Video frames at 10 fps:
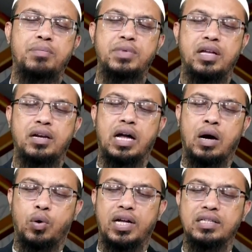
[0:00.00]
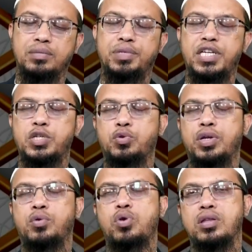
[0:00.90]
আপনার আওয়াজ বিশেষ
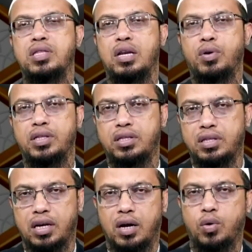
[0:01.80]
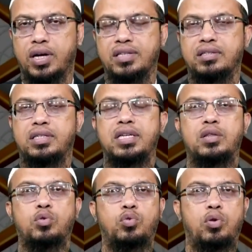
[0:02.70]
করে কোরআন তেলাওয়াতের আওয়াজ
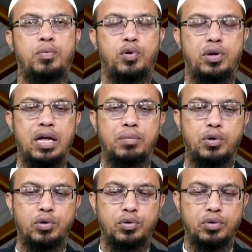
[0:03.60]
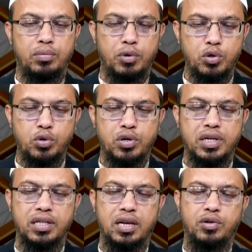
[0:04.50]
সেটা তো কোমল এবং মধুর
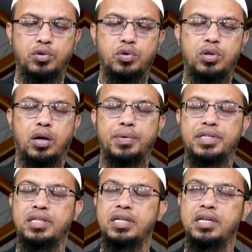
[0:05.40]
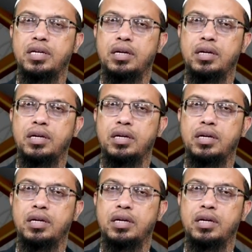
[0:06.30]
কণ্ঠে তেলাওয়াত করতে হবে যেটি